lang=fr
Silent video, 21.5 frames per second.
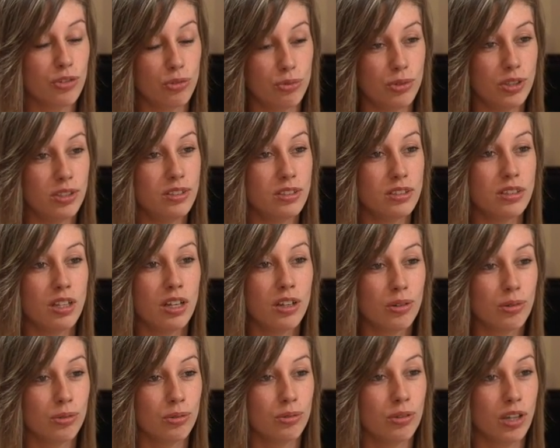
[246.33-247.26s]
je lui ai dit ça
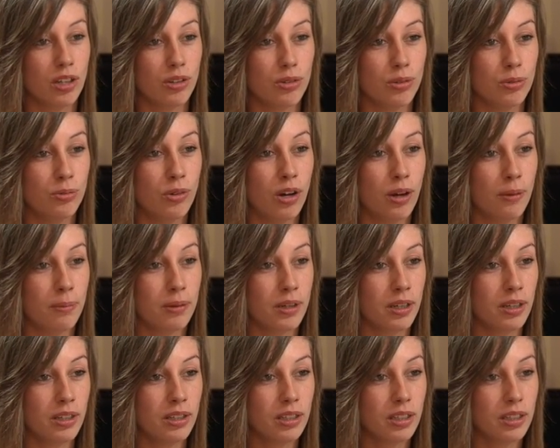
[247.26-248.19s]
que quelques mois
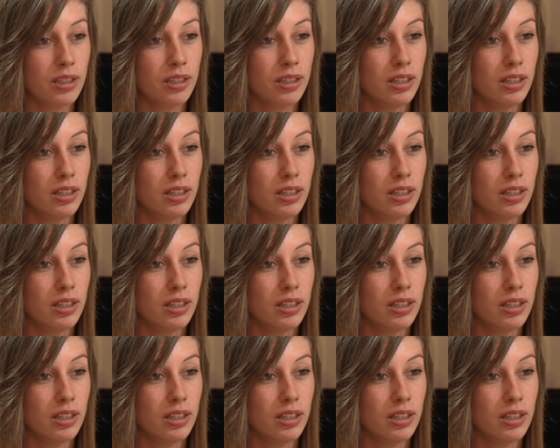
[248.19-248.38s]
après,